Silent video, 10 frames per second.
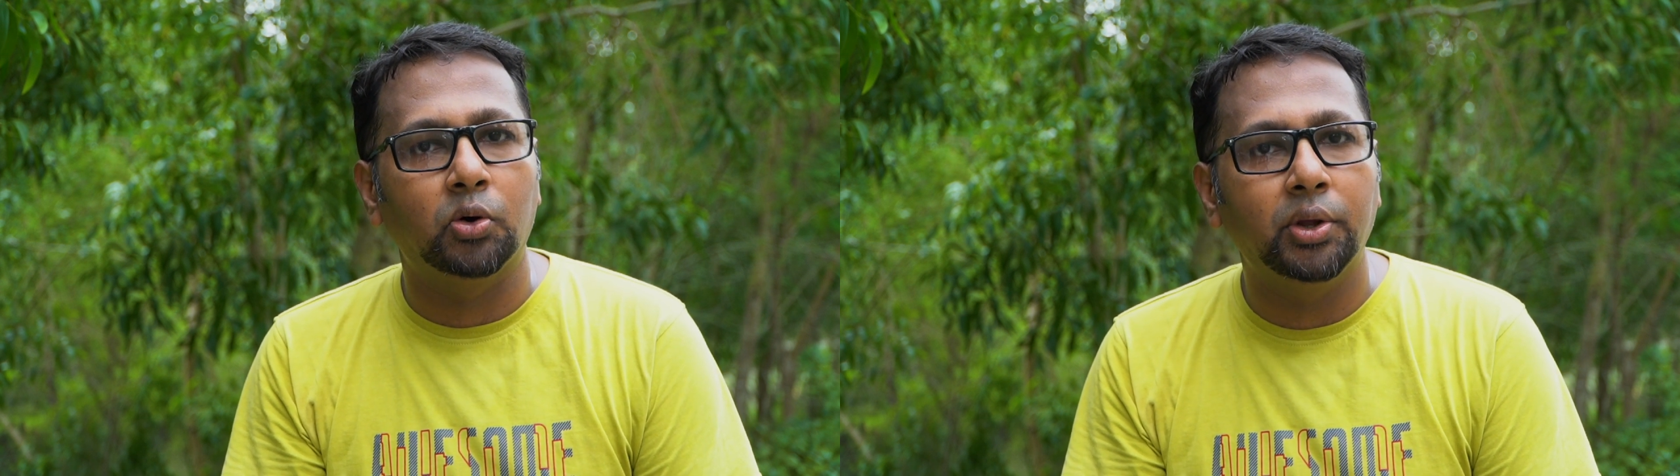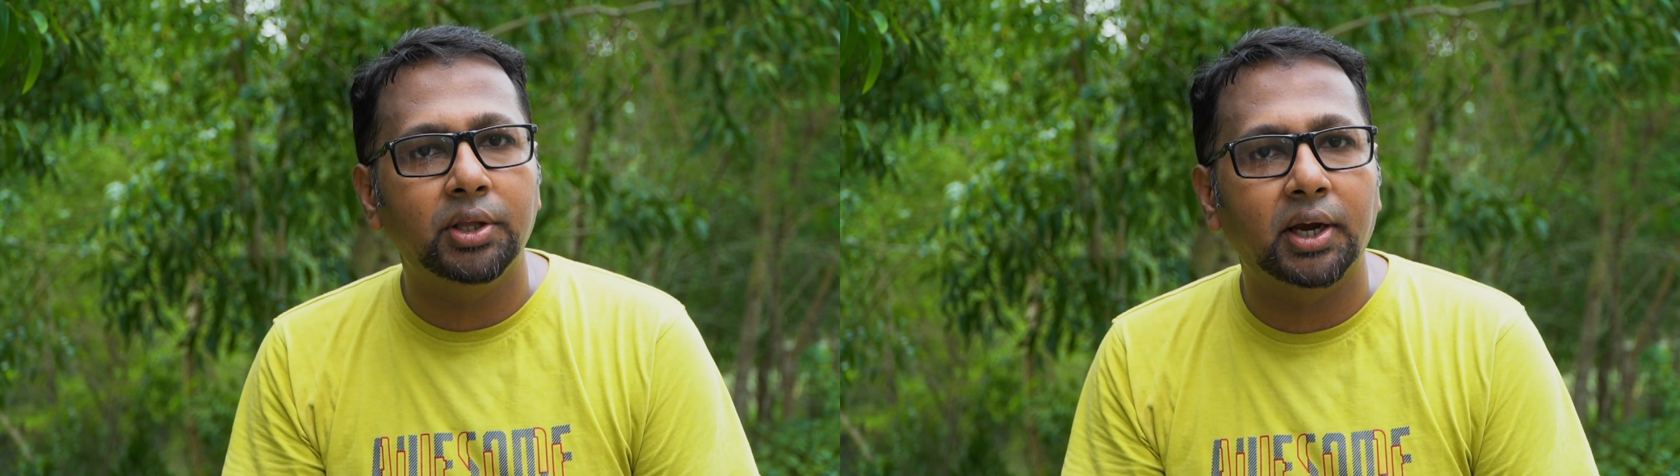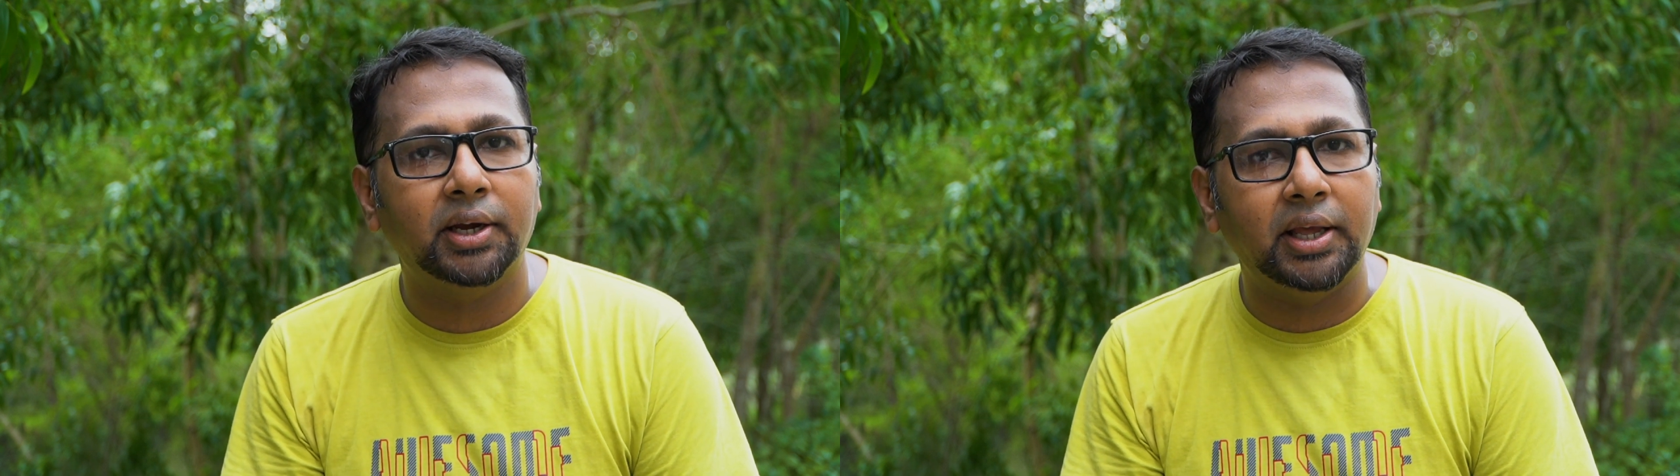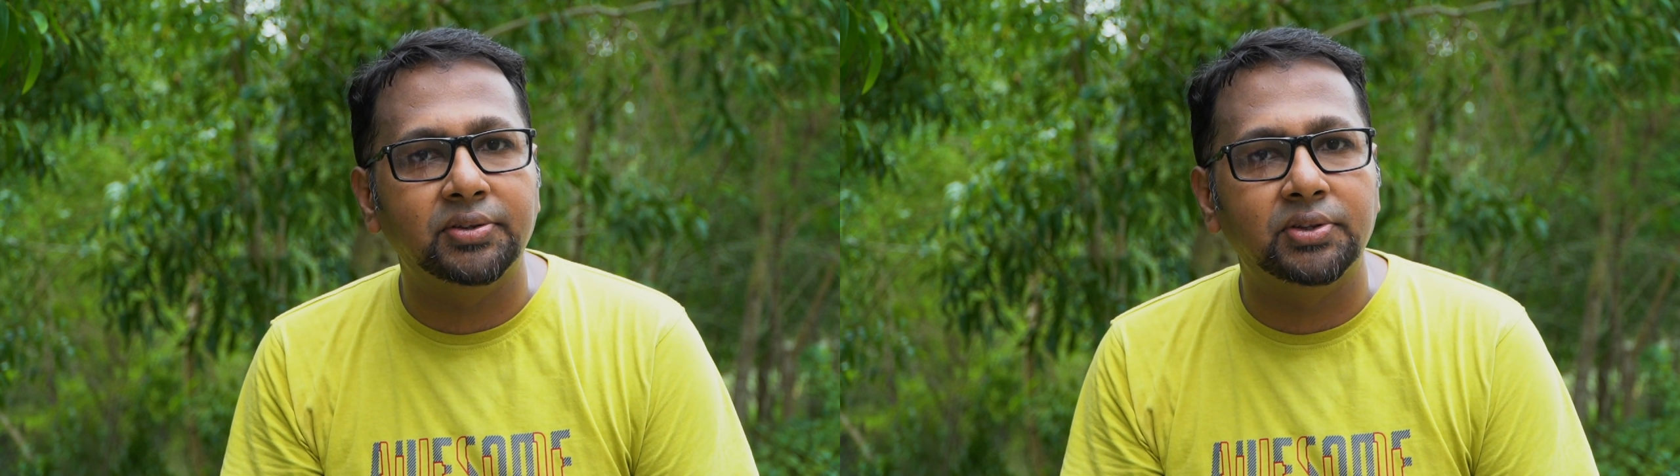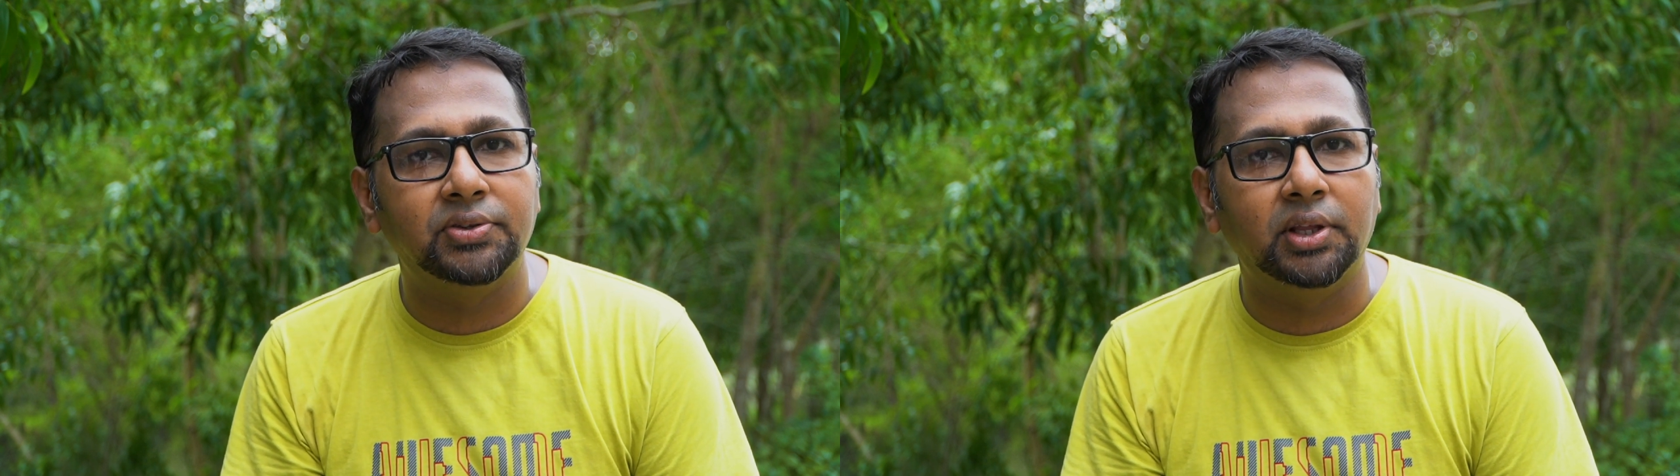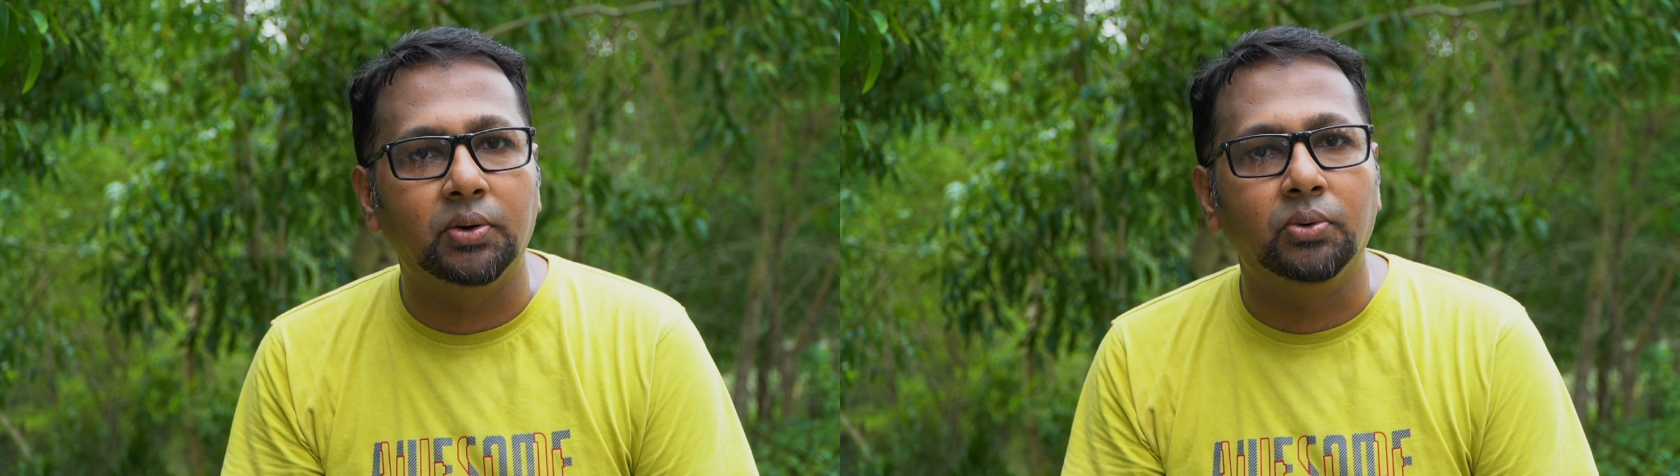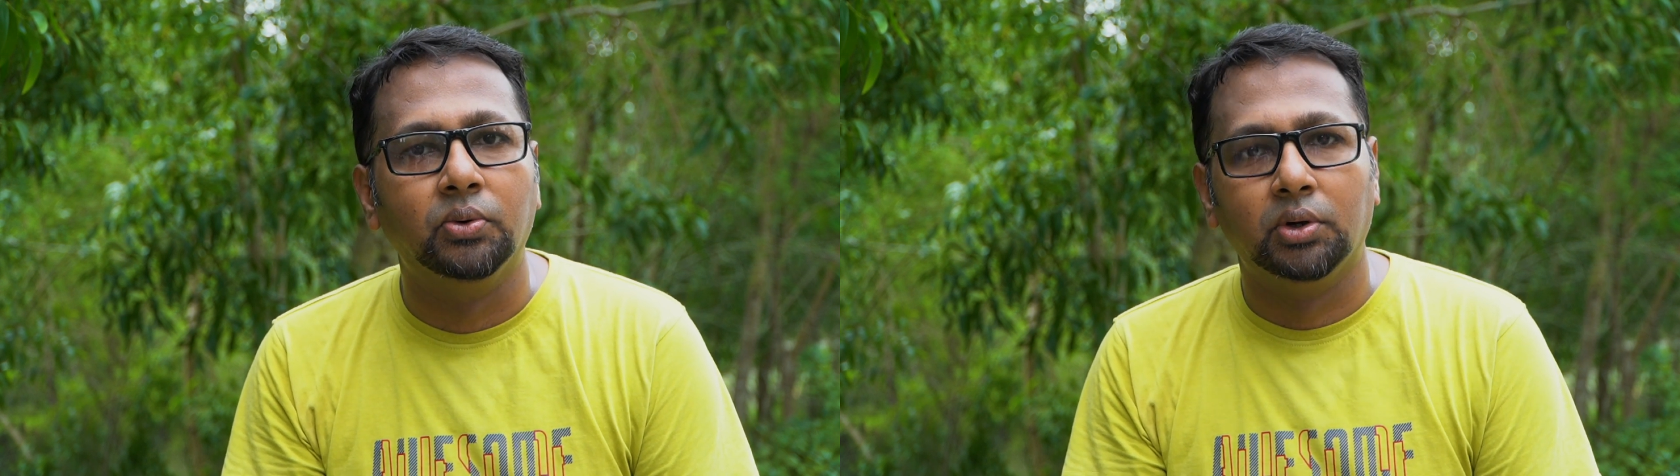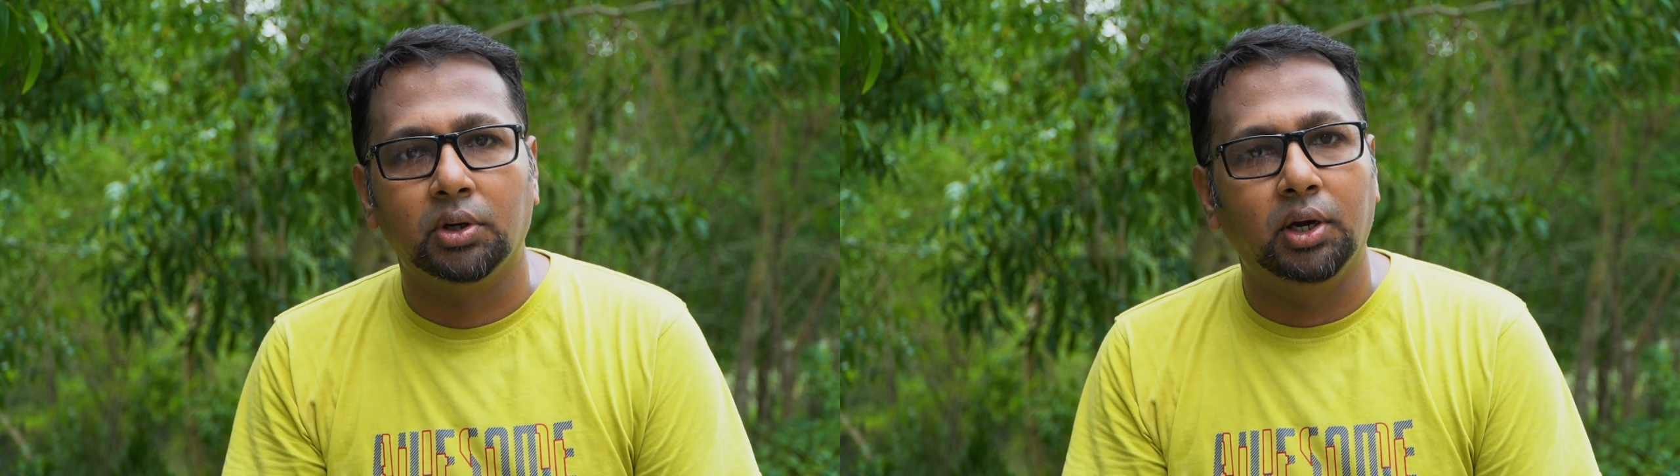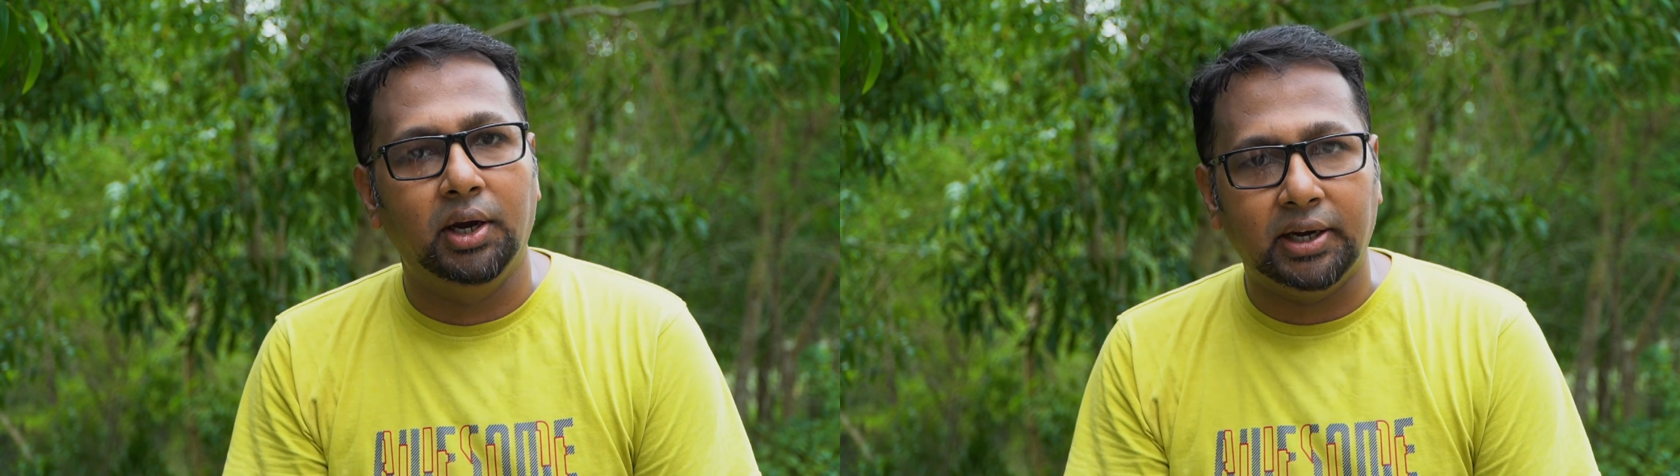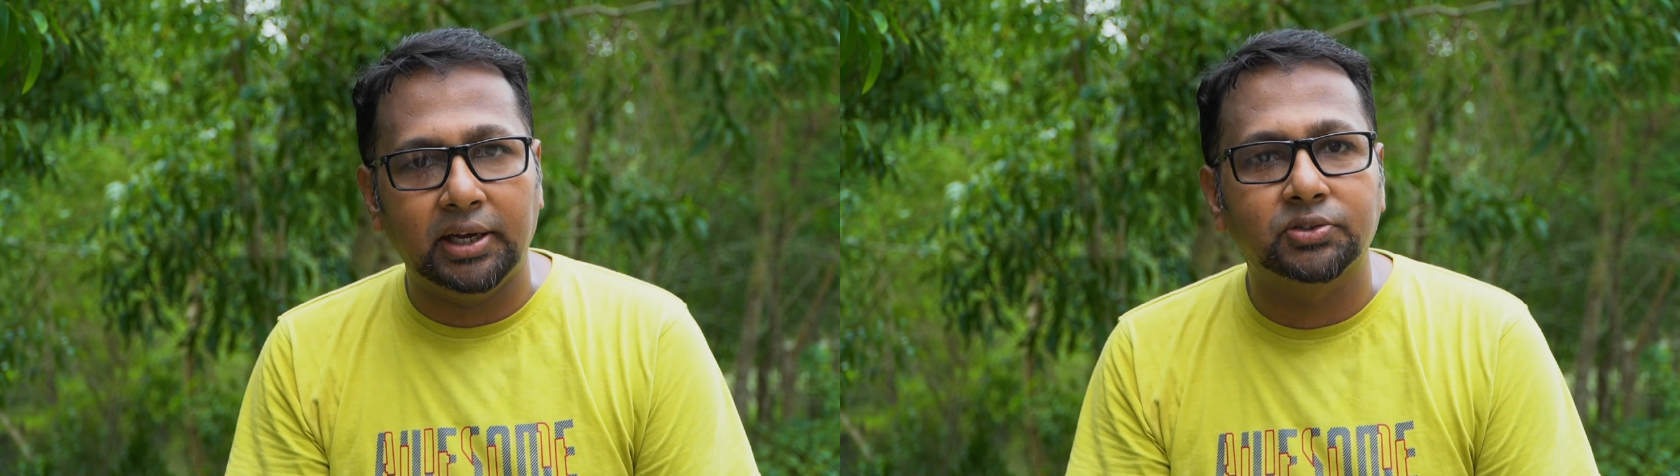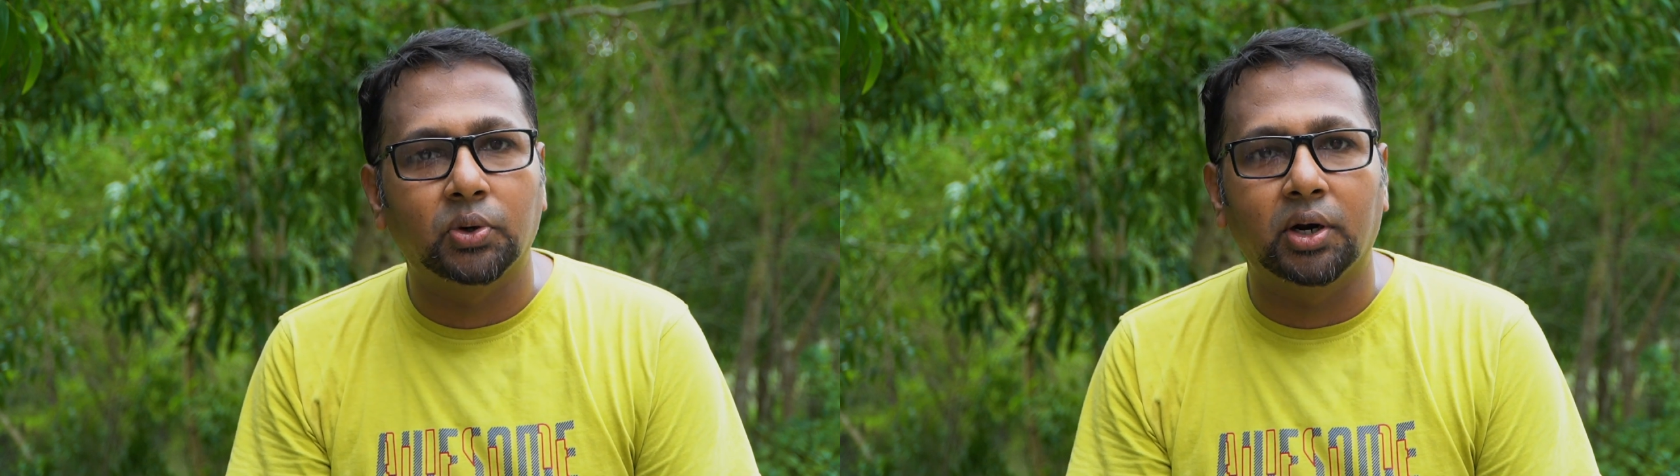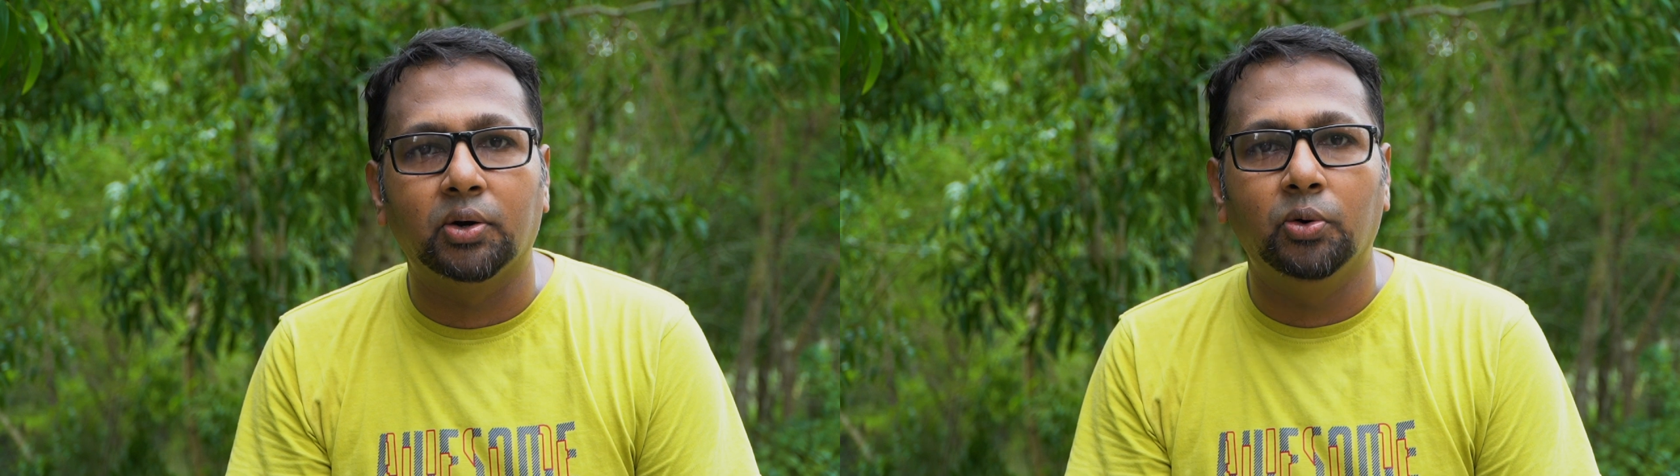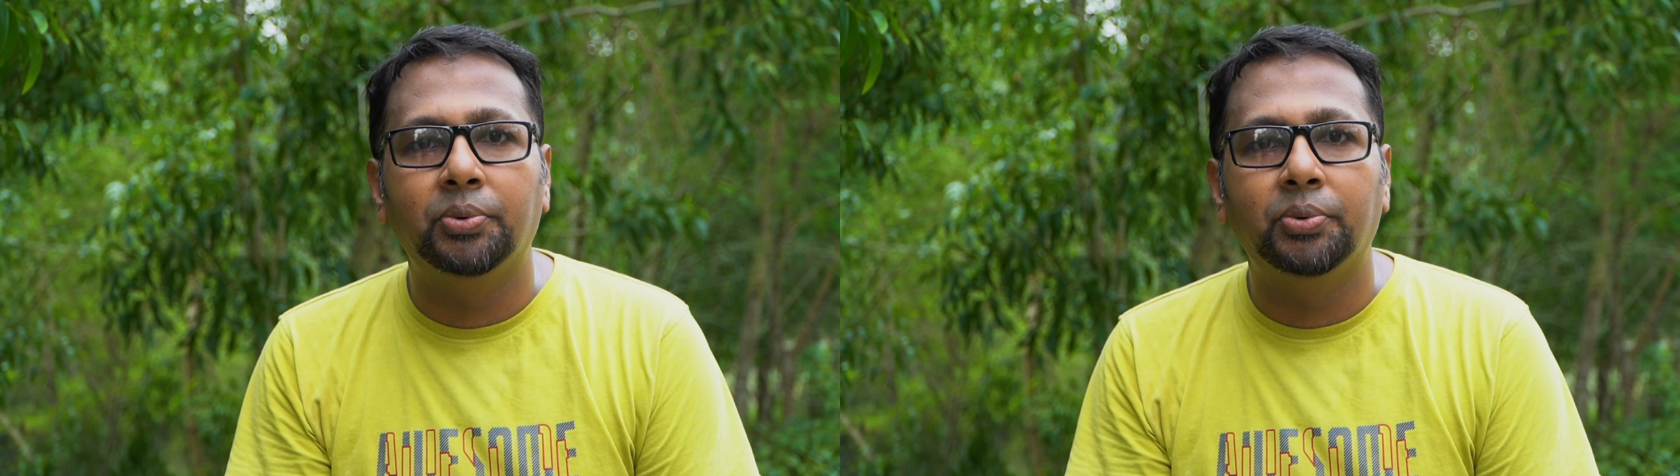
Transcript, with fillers: রোহিঙ্গা ক্রাইসিসেও কাজ করার